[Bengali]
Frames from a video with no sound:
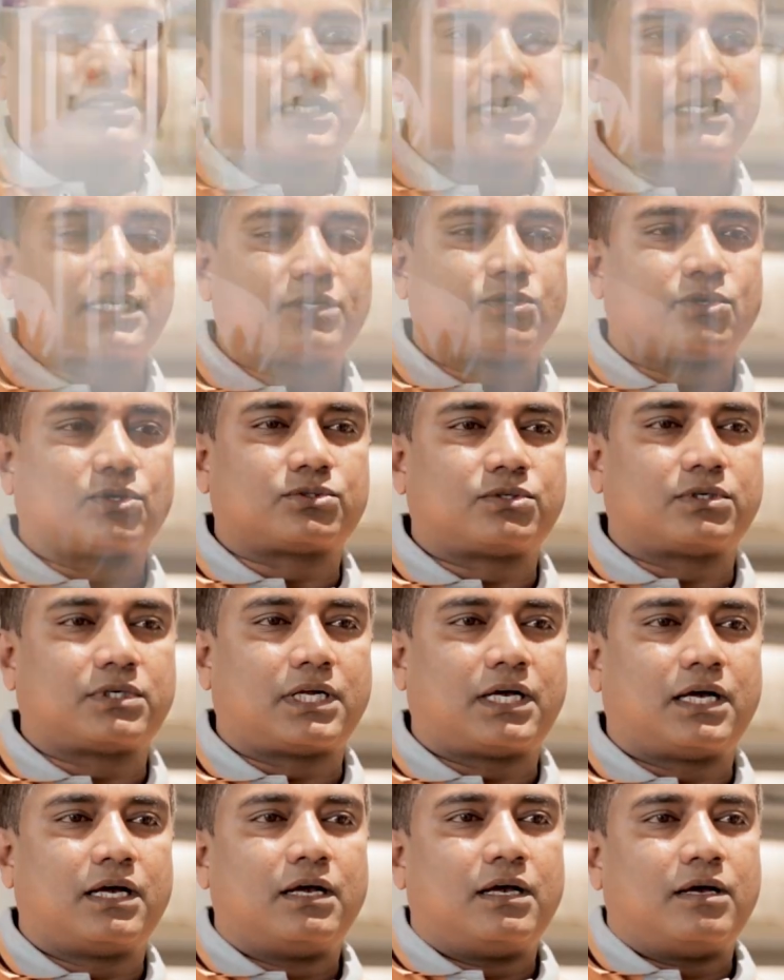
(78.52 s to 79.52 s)
এইখানকার
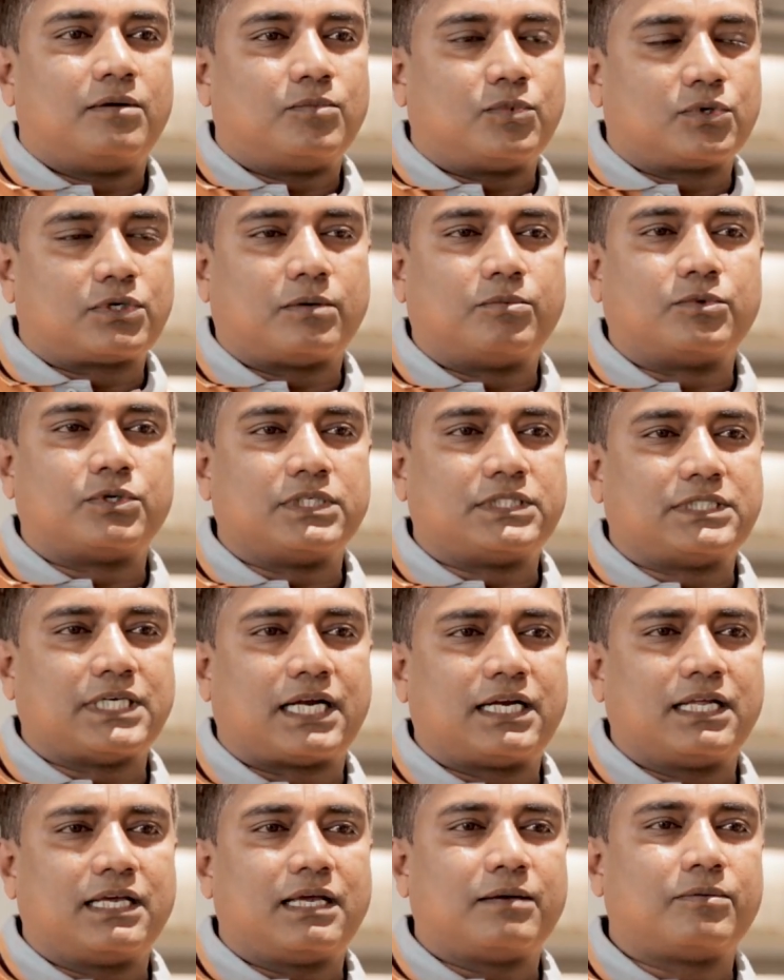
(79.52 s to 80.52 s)
ডক্টররা মোটামুটি
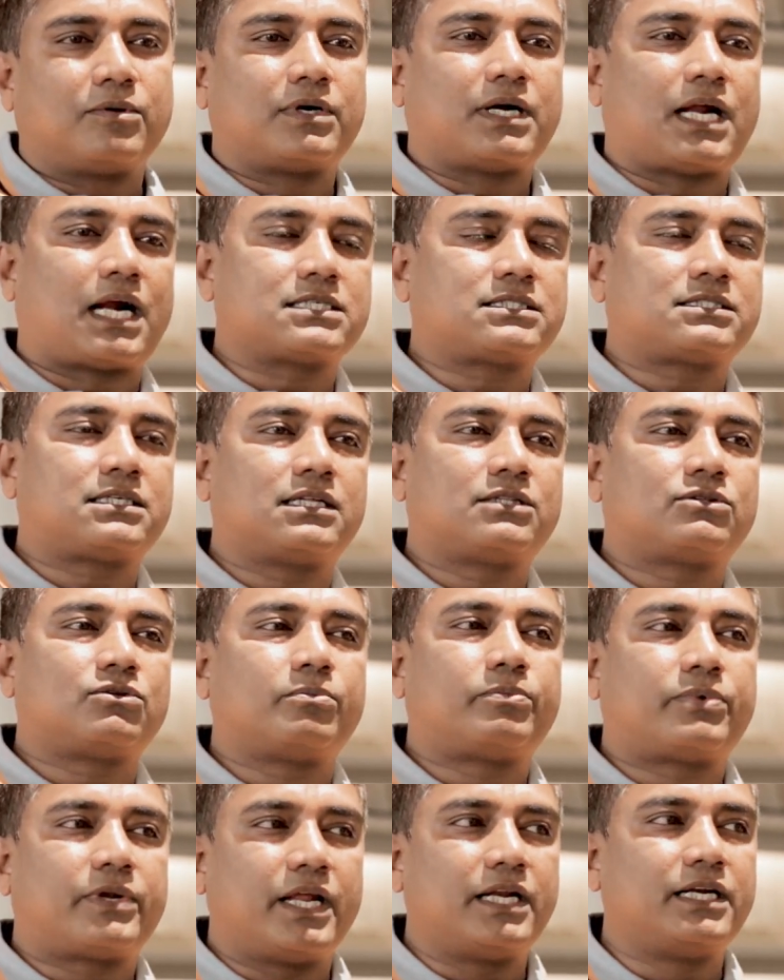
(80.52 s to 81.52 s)
জানে এবং নার্সরা
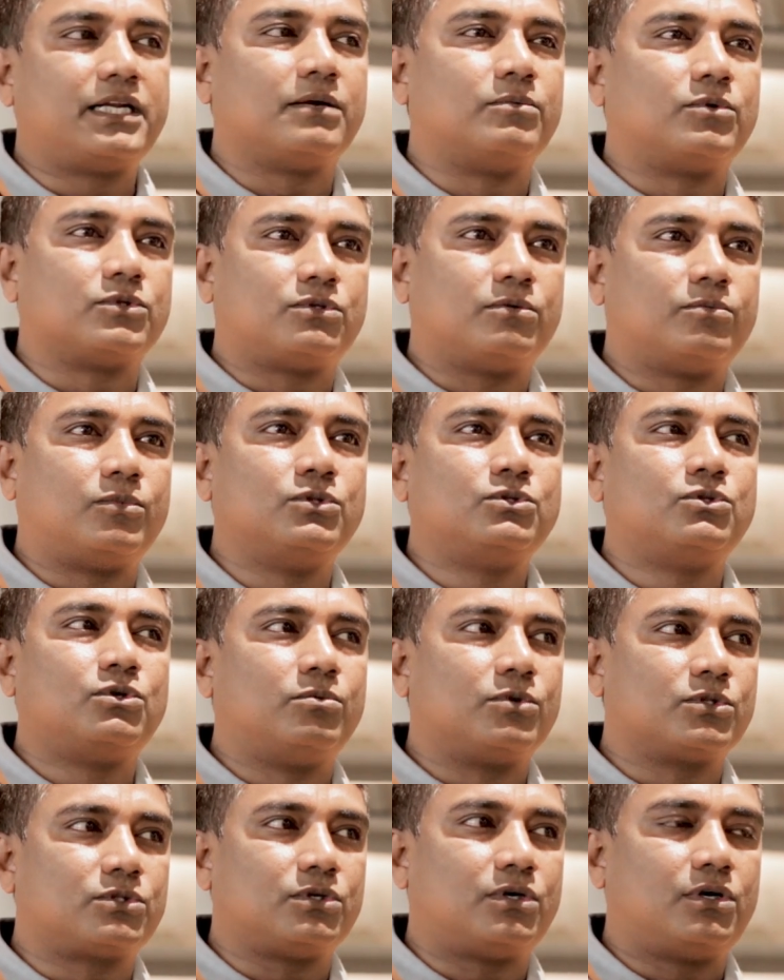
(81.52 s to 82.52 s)
তো ফ্রেন্ডের মতো
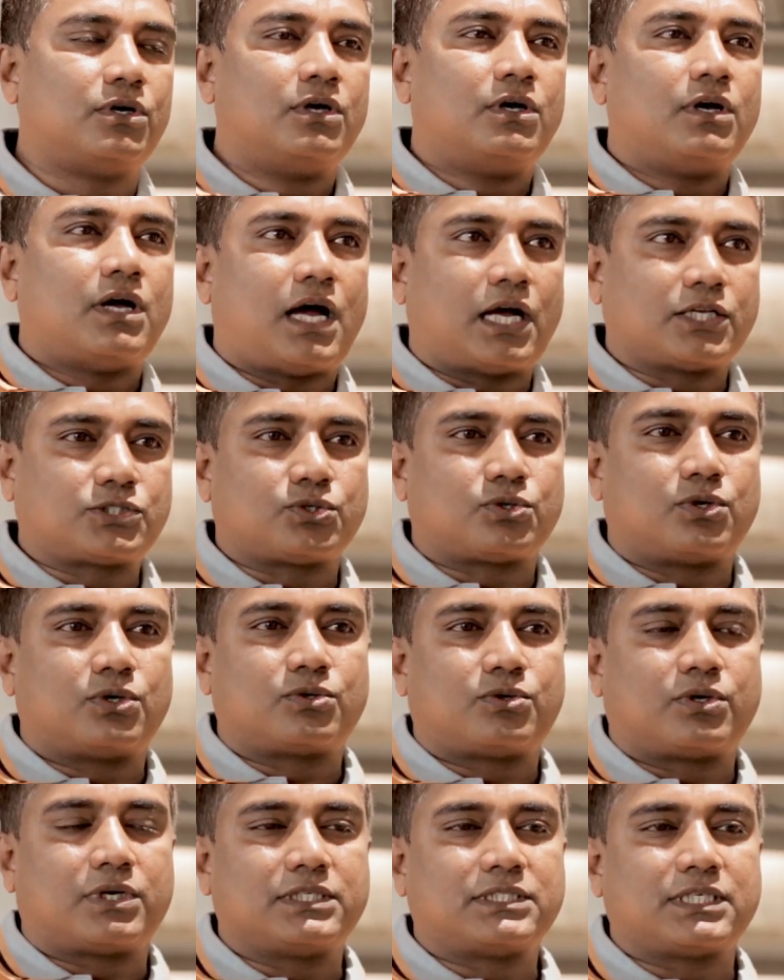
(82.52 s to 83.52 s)
বন্ধুর মতো
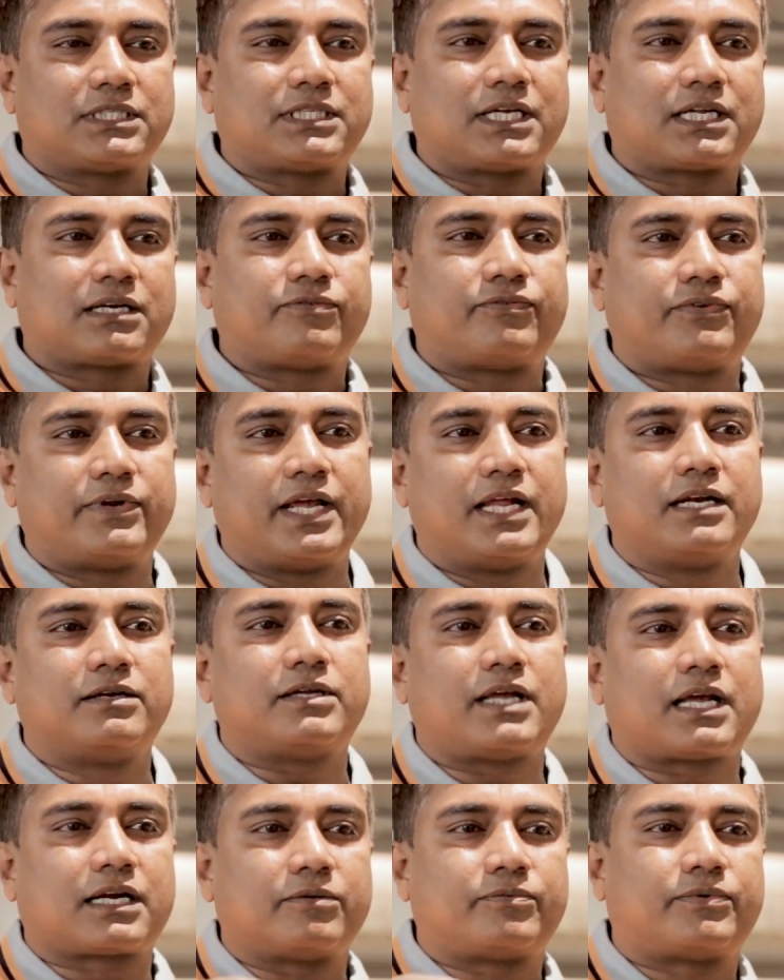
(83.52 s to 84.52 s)
আচরণ করে যাতে একটা
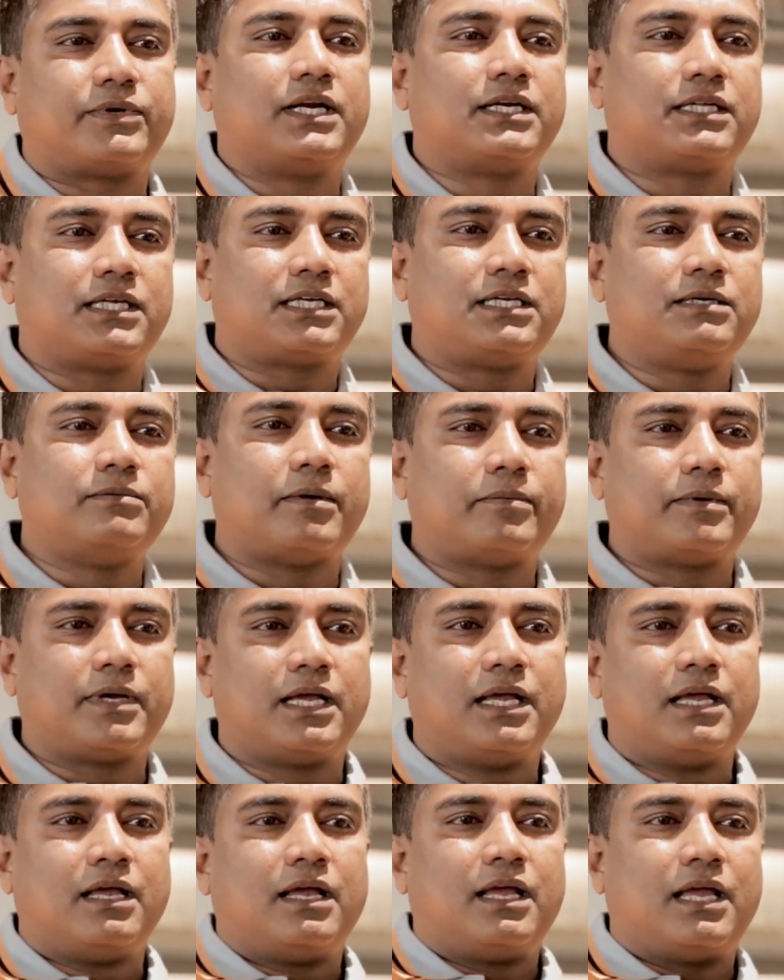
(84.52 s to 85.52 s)
ফ্রেন্ড একটা ফ্রেন্ডকে
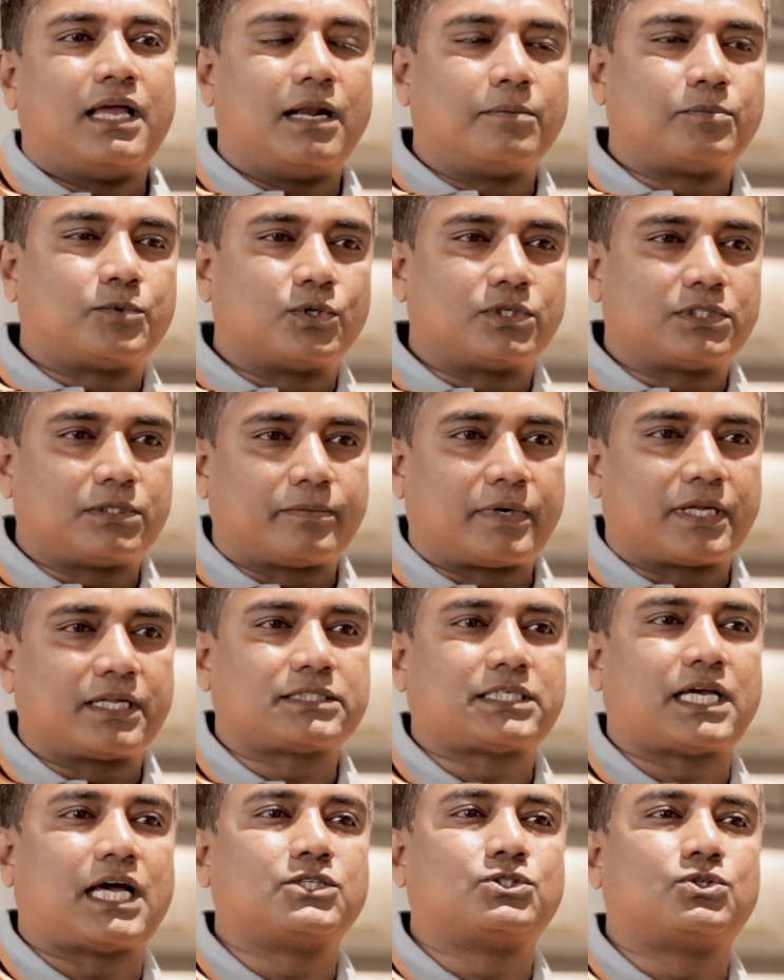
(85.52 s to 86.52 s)
কীভাবে হেল্প করতে
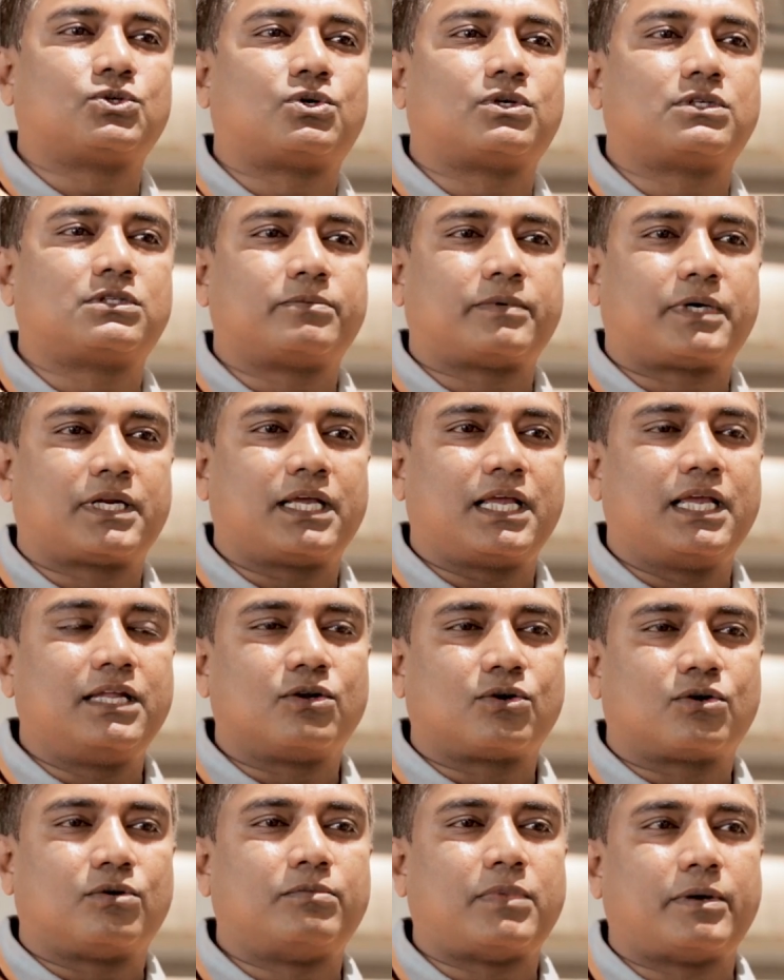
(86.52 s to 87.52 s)
পারে সাহায্য করতে পারে
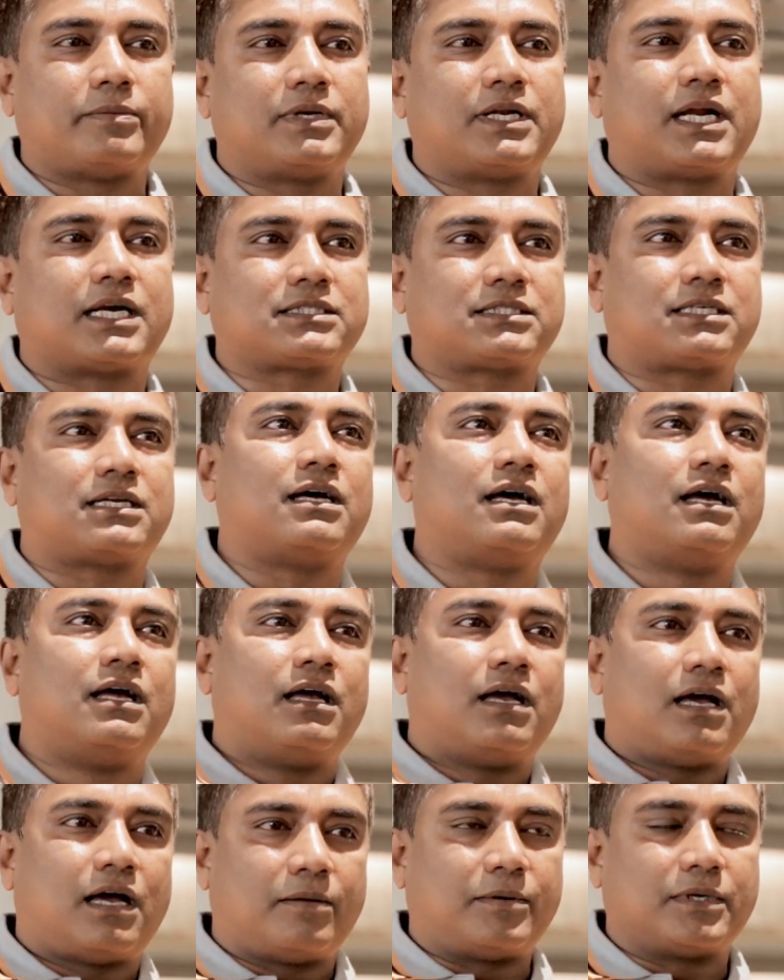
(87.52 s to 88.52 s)
এইরকমভাবে নার্সরা
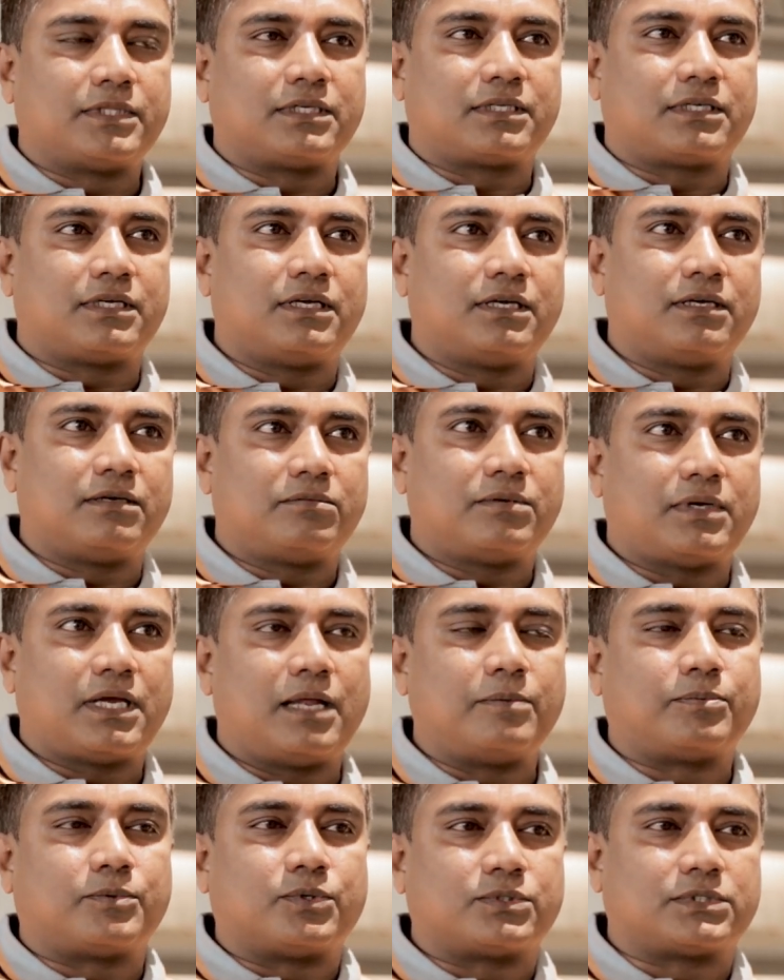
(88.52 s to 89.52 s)
আমাদেরকে
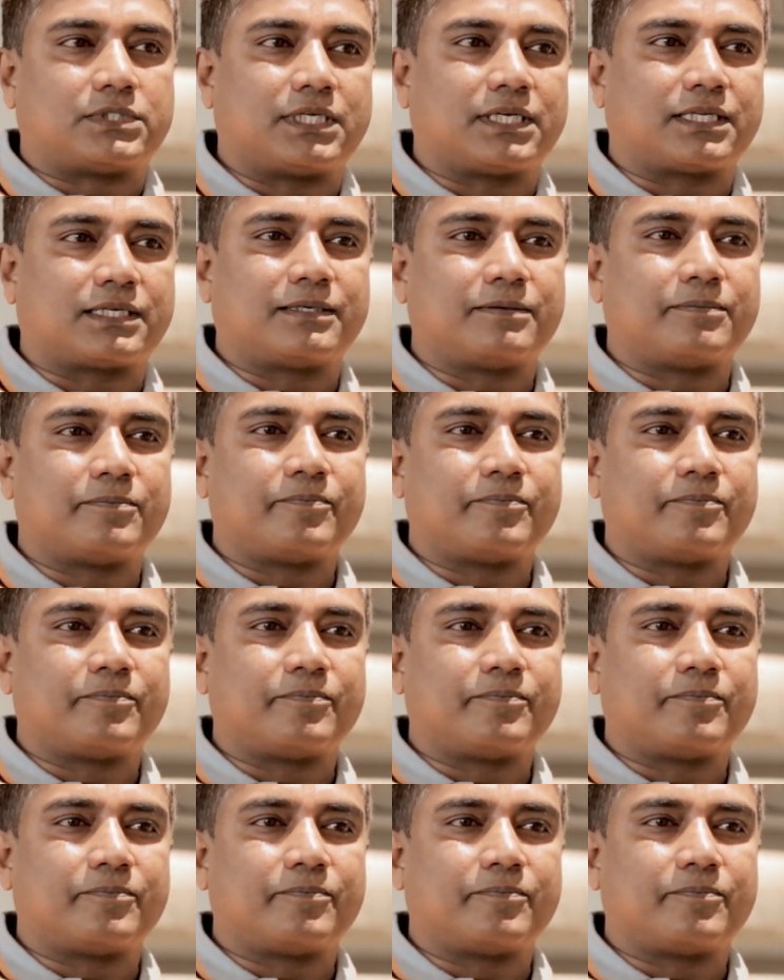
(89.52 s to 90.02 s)
হেল্প করছে